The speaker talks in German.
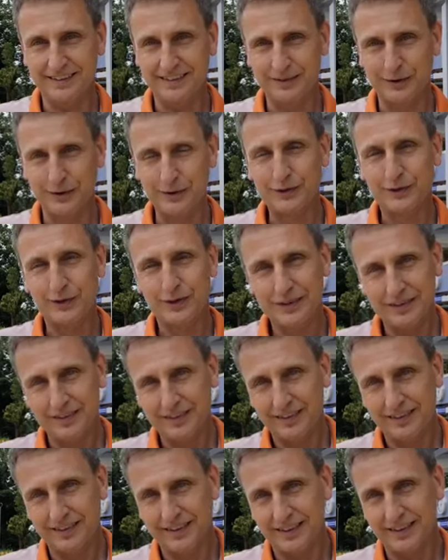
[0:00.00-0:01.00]
Wo sollen
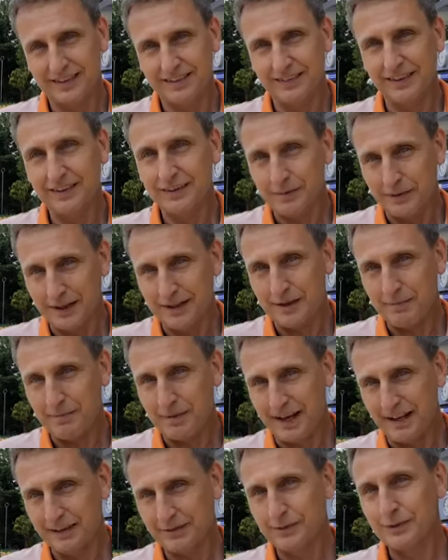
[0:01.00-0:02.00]
sie, wenn das Wetter
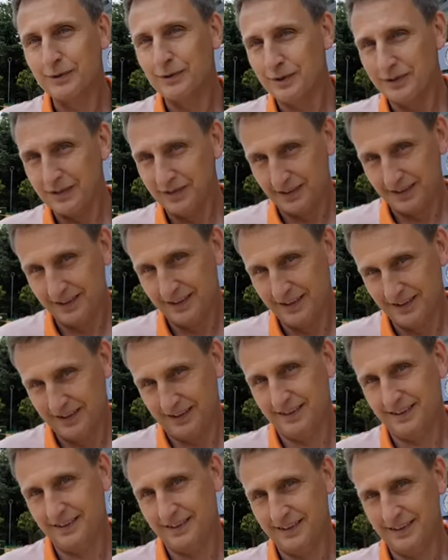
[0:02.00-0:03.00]
passt, wo sollen sie
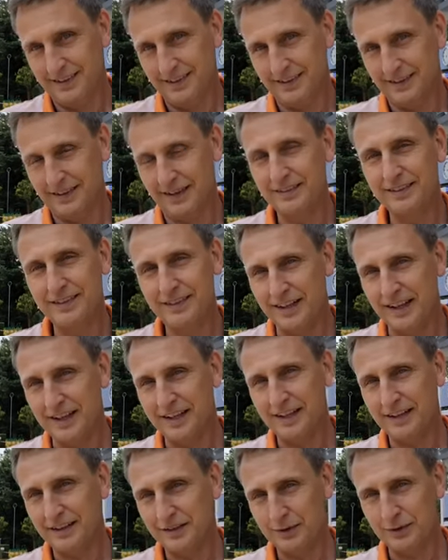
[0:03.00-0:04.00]
hin? Also ich
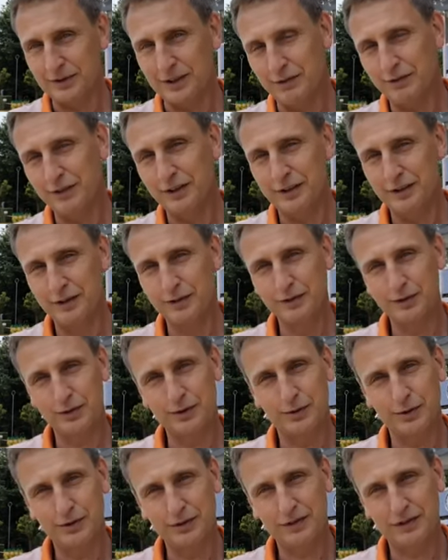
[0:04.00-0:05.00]
denke, dass da definitiv noch
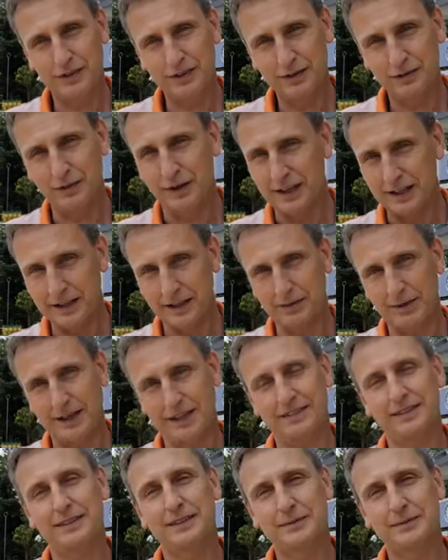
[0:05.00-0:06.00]
was sich verändern wird.